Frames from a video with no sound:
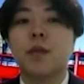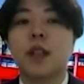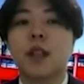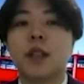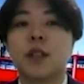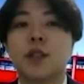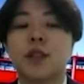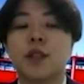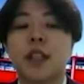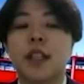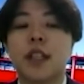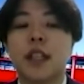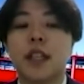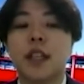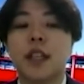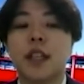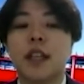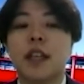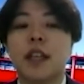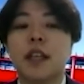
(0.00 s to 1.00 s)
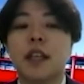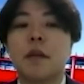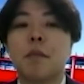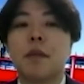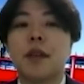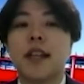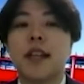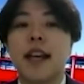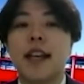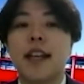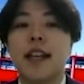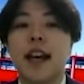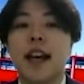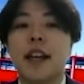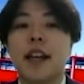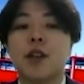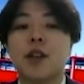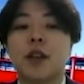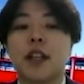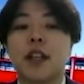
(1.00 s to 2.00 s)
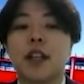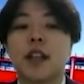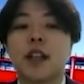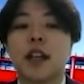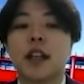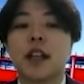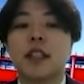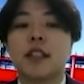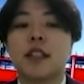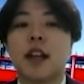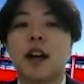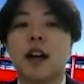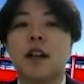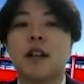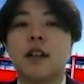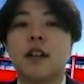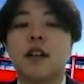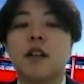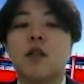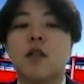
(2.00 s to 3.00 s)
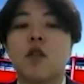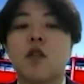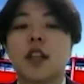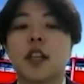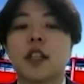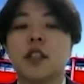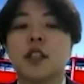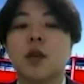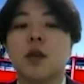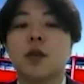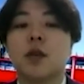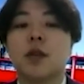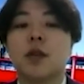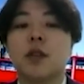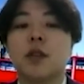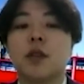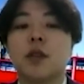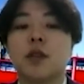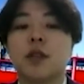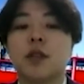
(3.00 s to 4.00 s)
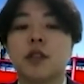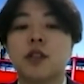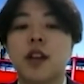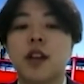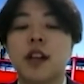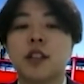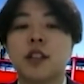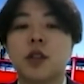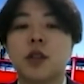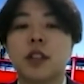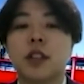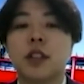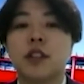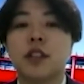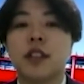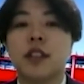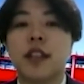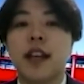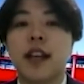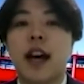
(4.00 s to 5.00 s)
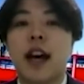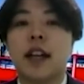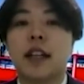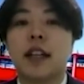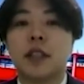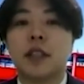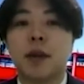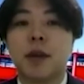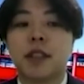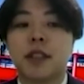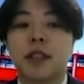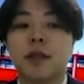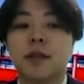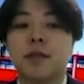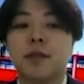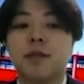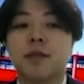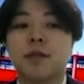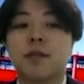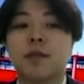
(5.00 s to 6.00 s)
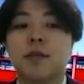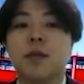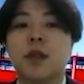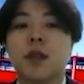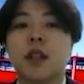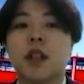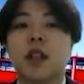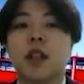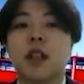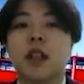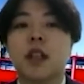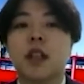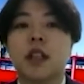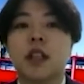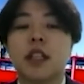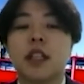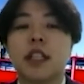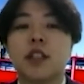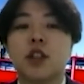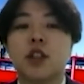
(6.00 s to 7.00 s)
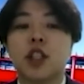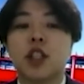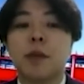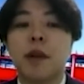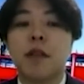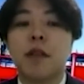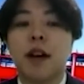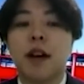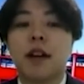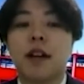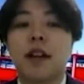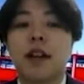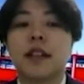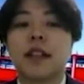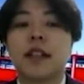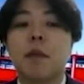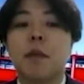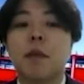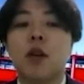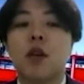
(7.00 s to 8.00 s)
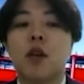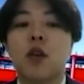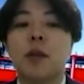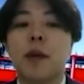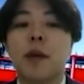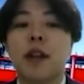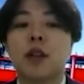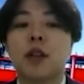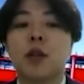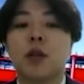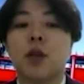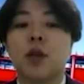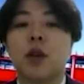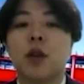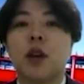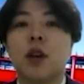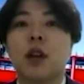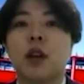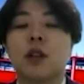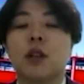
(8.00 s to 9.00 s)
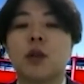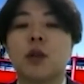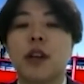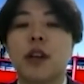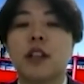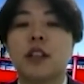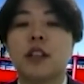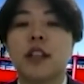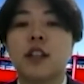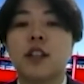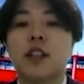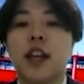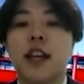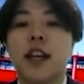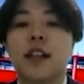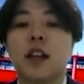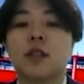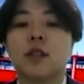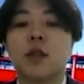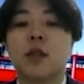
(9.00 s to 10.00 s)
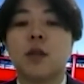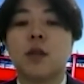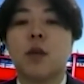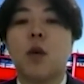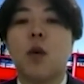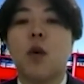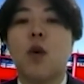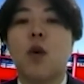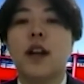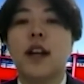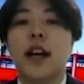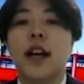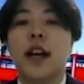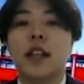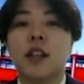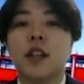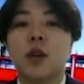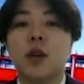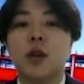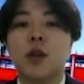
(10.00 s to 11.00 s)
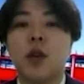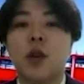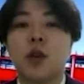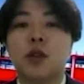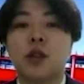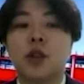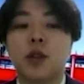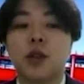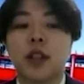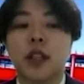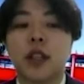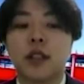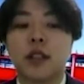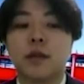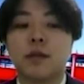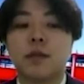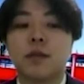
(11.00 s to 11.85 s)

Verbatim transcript: 次に、未来会議をきっかけにした私の4つのアクションについて話します。1つ目は、卵イベントのドレクセル大学とのオンライン共同授業です。